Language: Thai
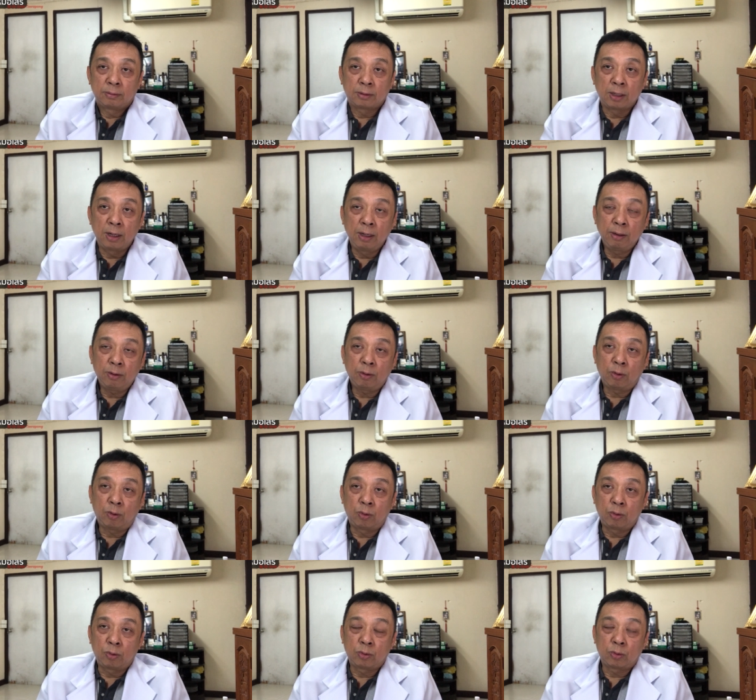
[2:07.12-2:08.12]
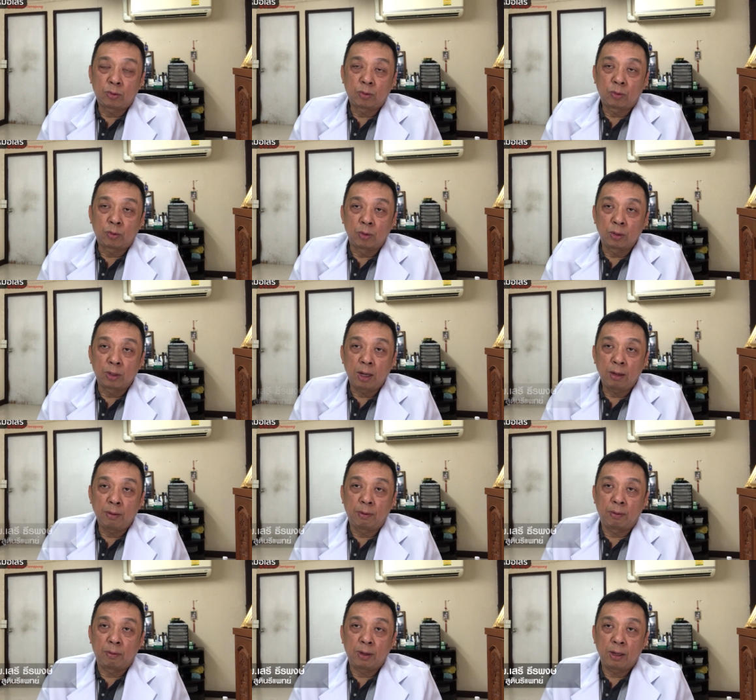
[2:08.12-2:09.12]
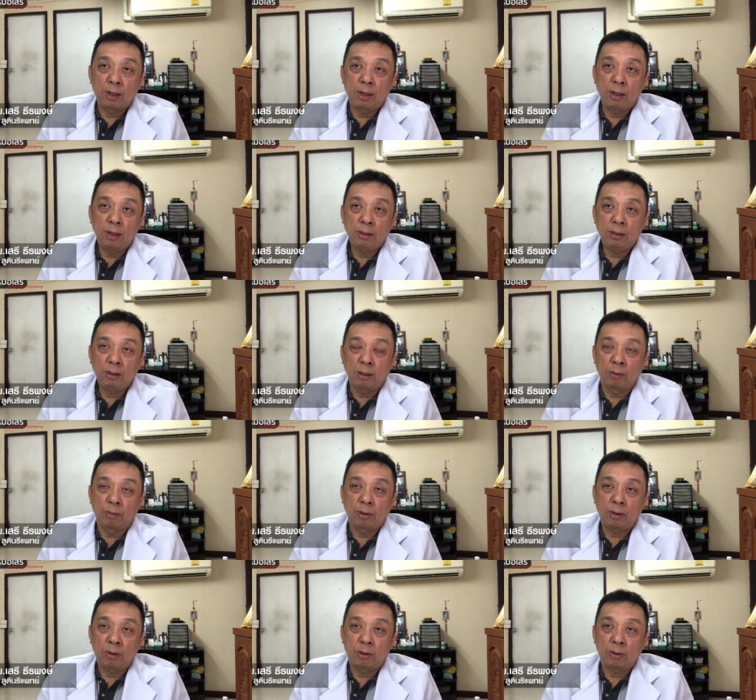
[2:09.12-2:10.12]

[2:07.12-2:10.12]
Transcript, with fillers: ตอนนี้คนไข้ก็บอกว่า เอ๊ะถ้าเกิดว่า